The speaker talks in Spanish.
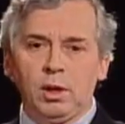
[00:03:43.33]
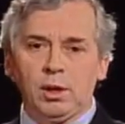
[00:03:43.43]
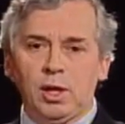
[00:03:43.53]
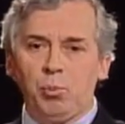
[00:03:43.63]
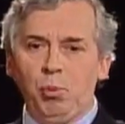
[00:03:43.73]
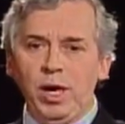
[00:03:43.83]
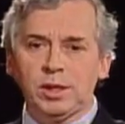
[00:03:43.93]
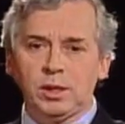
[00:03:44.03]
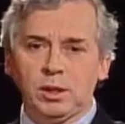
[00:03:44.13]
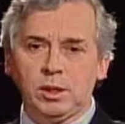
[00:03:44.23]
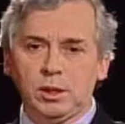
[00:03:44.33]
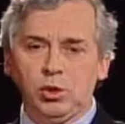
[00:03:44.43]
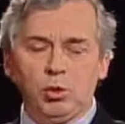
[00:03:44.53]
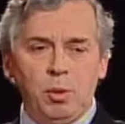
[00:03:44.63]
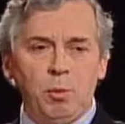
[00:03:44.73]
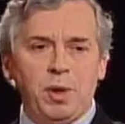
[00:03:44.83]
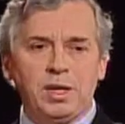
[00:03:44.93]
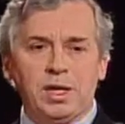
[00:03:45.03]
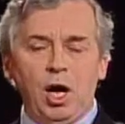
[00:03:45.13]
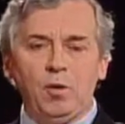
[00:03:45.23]
Después, si nos hemos
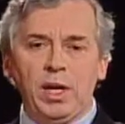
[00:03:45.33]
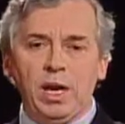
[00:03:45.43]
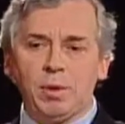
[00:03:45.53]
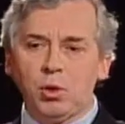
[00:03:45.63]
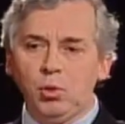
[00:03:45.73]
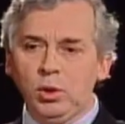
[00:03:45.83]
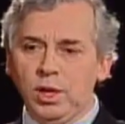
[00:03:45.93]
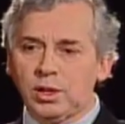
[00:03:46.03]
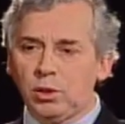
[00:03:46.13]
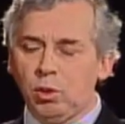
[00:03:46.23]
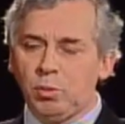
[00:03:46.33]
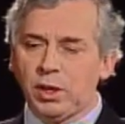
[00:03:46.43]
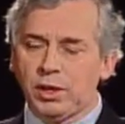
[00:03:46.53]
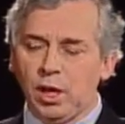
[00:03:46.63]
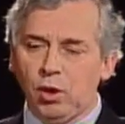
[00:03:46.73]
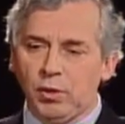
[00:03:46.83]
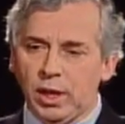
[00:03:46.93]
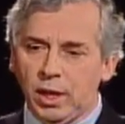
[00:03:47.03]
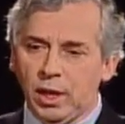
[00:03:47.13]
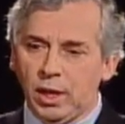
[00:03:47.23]
planteado bien la pregunta, si nos hemos planteado
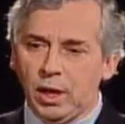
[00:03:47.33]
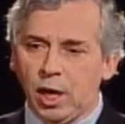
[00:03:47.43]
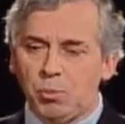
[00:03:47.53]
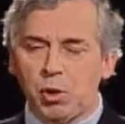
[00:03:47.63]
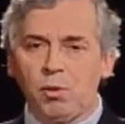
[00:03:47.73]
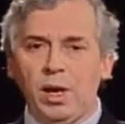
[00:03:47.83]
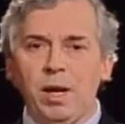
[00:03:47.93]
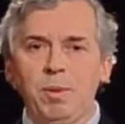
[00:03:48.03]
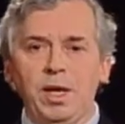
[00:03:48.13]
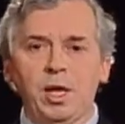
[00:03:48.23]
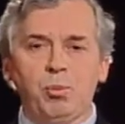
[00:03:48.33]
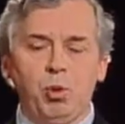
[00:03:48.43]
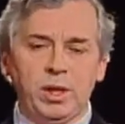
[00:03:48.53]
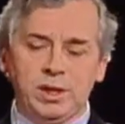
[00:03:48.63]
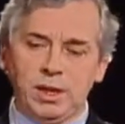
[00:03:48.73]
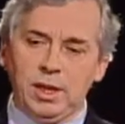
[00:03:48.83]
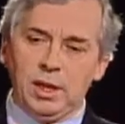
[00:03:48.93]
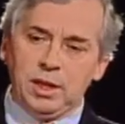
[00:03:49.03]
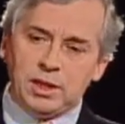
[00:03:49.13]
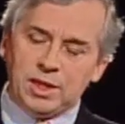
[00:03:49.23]
bien el problema, después
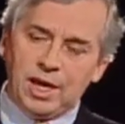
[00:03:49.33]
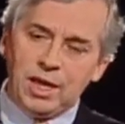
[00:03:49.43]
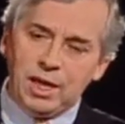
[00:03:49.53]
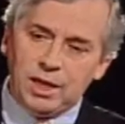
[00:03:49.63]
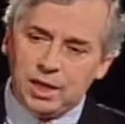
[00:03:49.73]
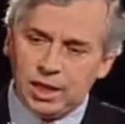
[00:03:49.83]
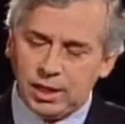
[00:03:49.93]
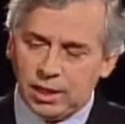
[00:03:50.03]
tratar de,